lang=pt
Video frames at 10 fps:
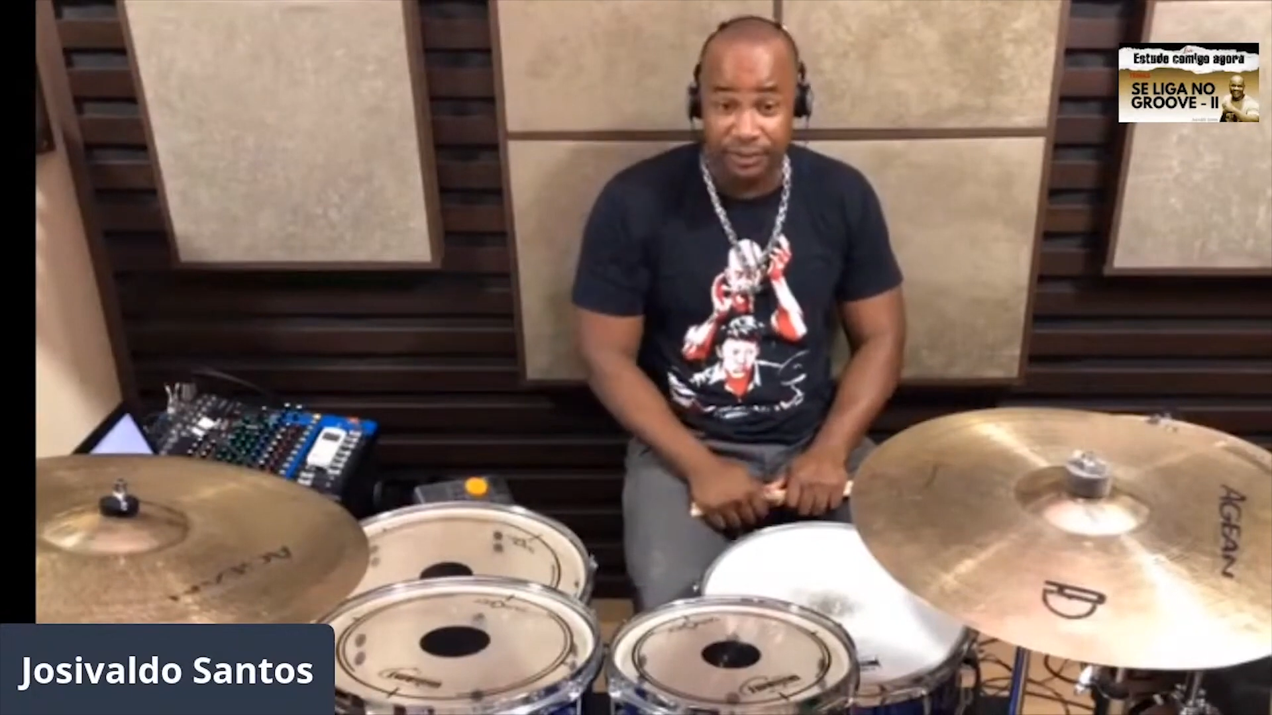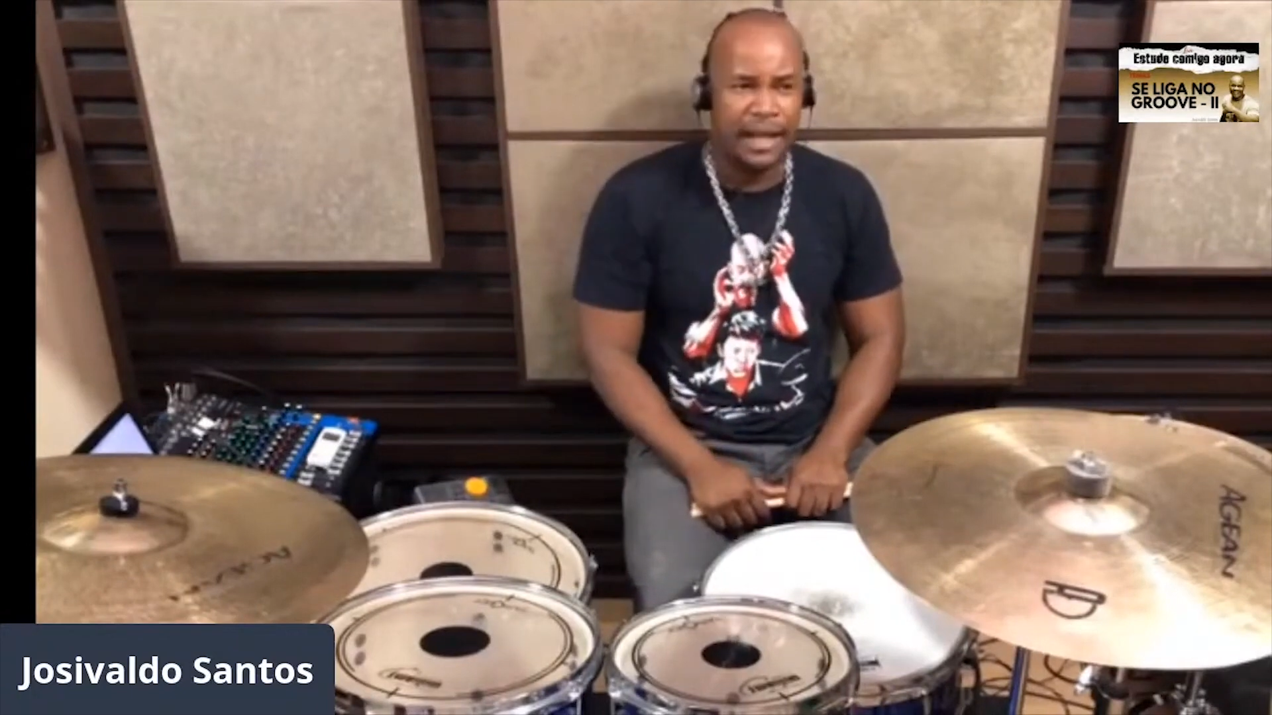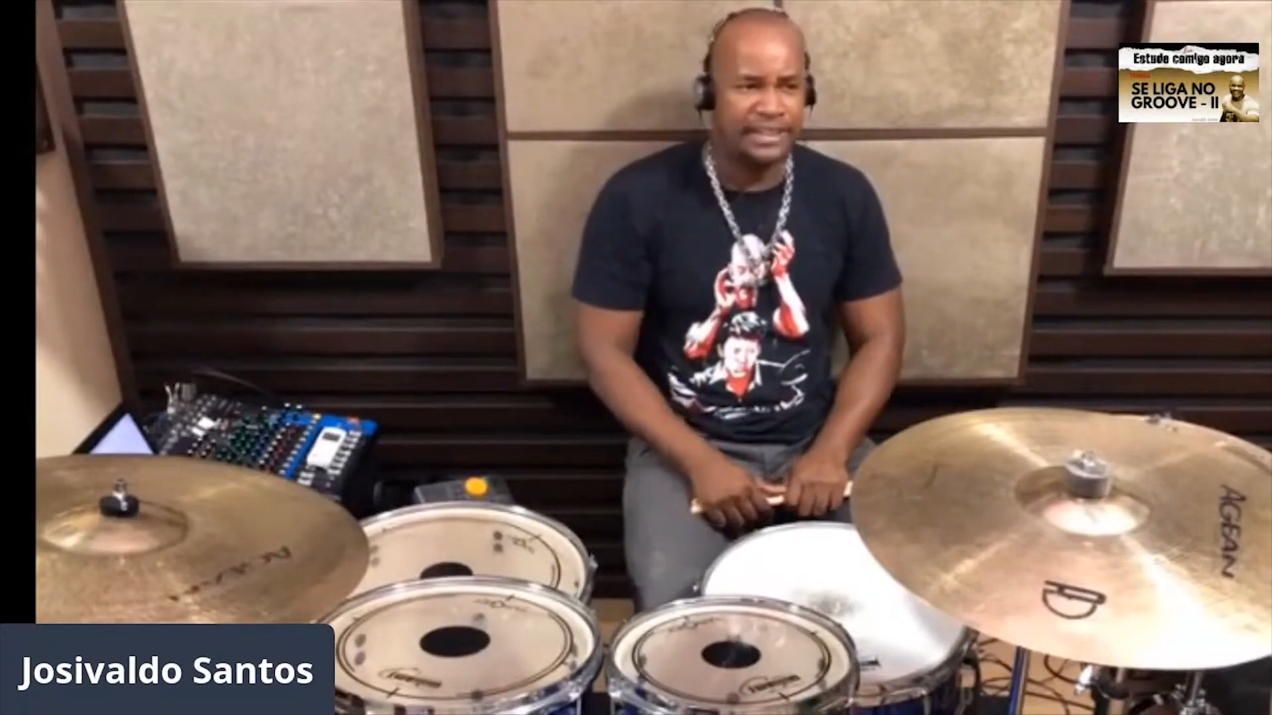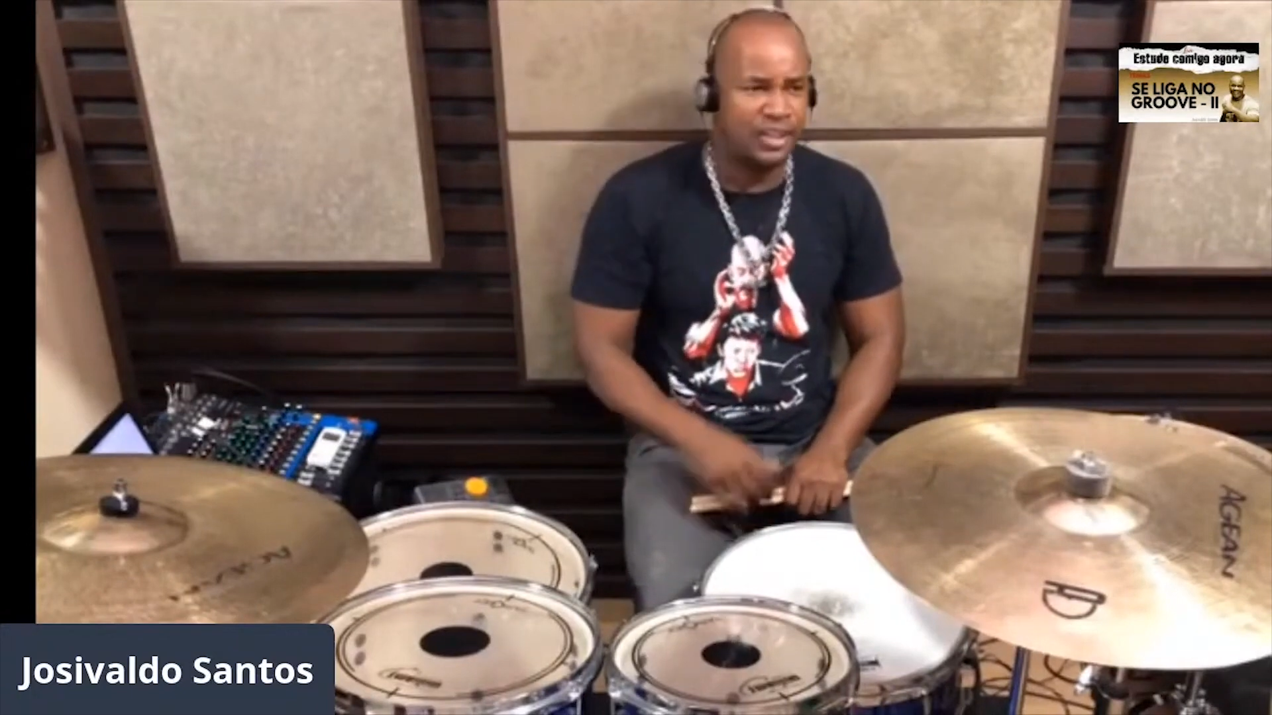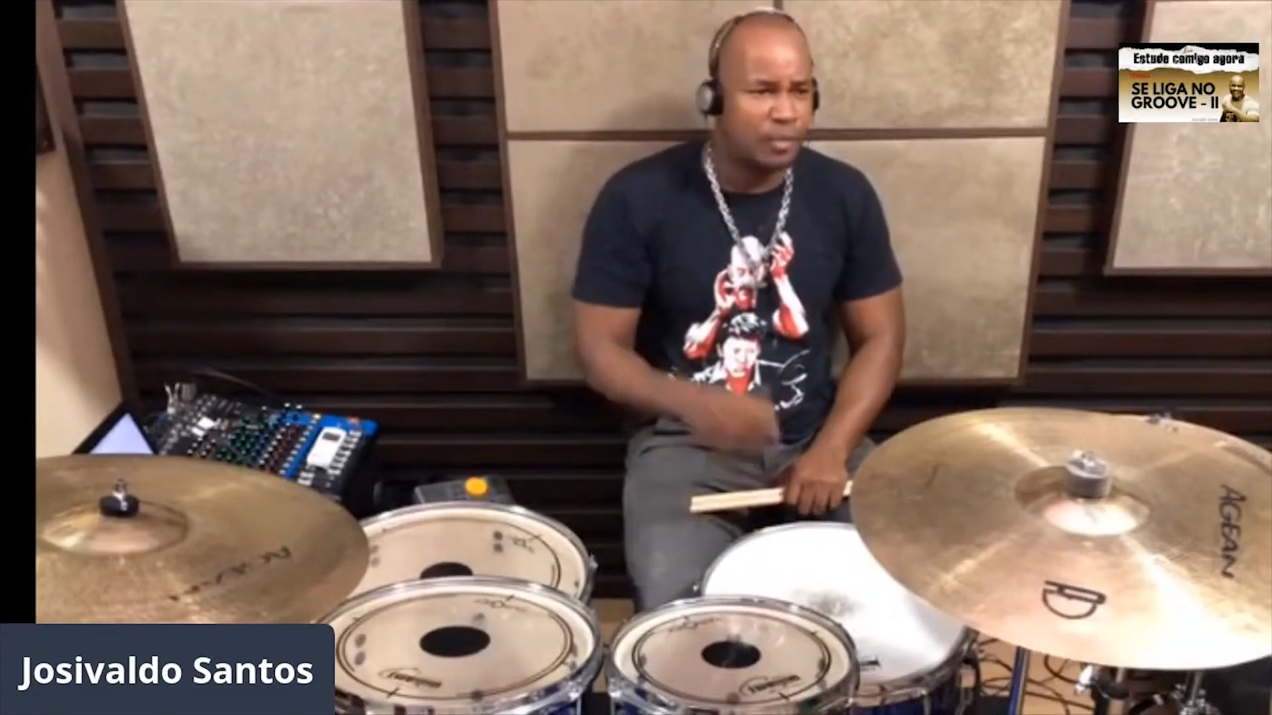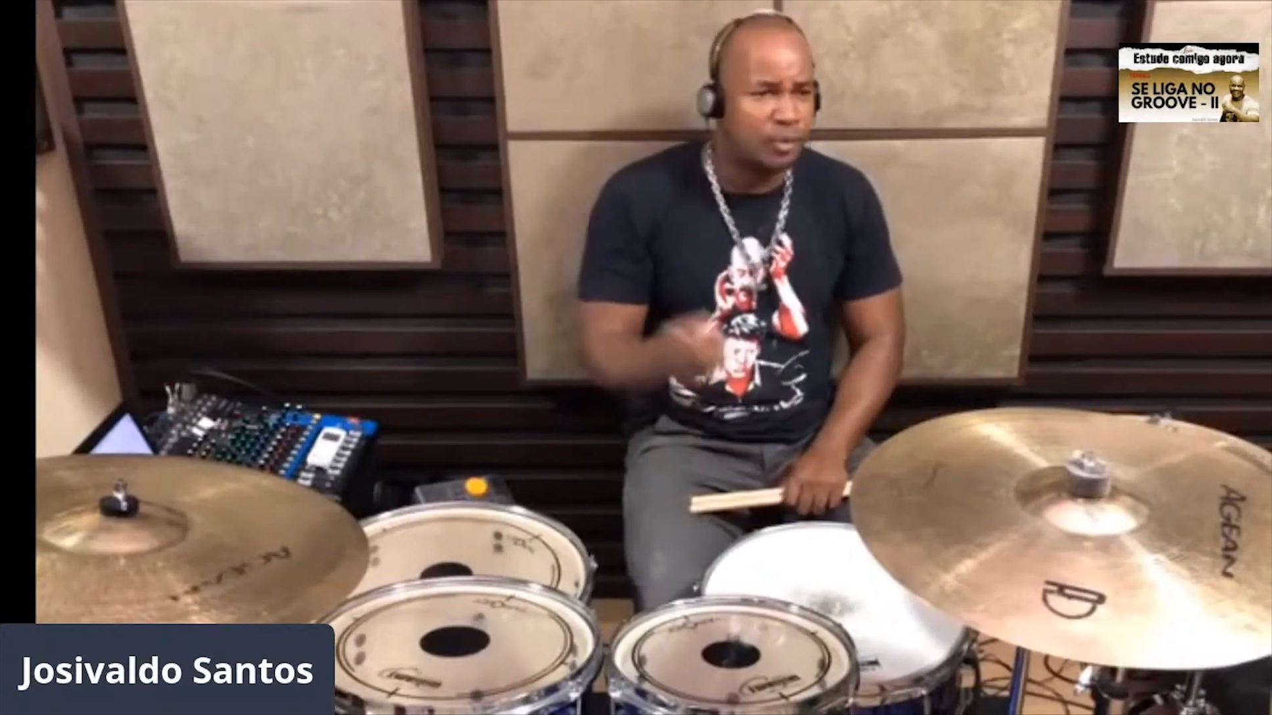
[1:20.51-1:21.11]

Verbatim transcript: assim como